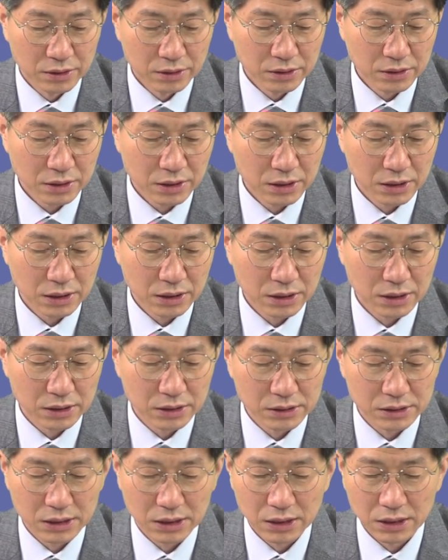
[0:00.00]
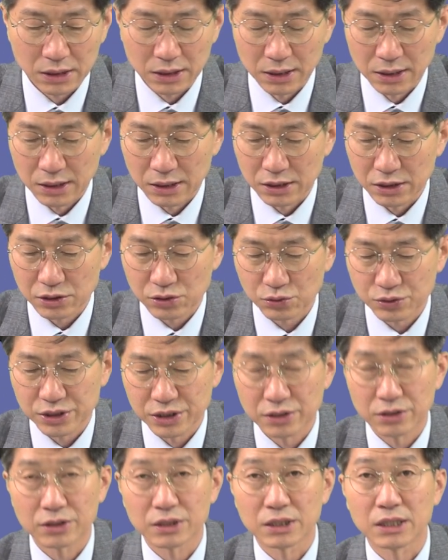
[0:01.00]
특히나 이제 이쪽
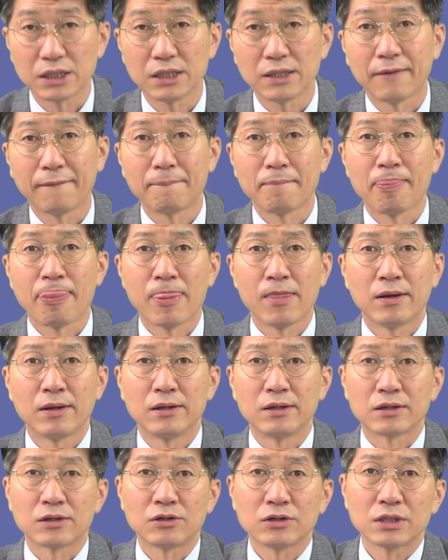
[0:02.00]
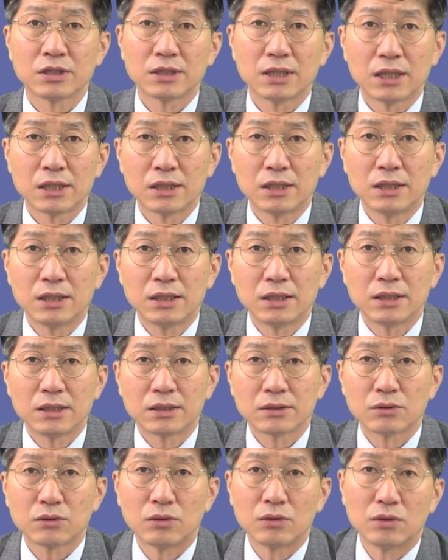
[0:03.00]
지역이 경기대나
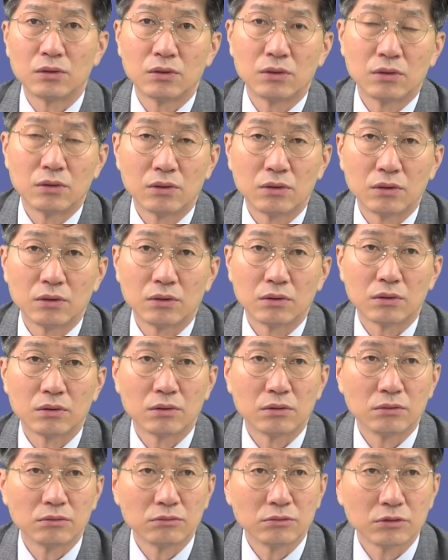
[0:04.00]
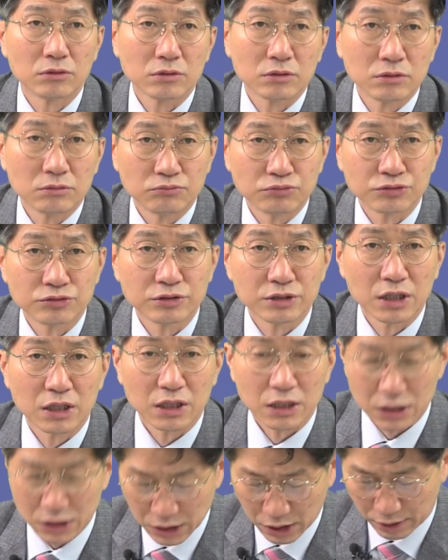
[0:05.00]
또 그 무슨
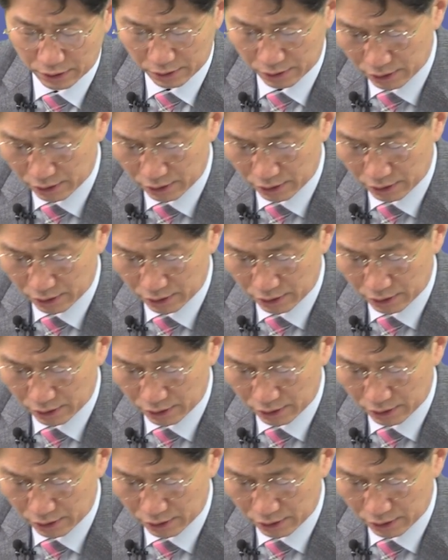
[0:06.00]
대학이냐,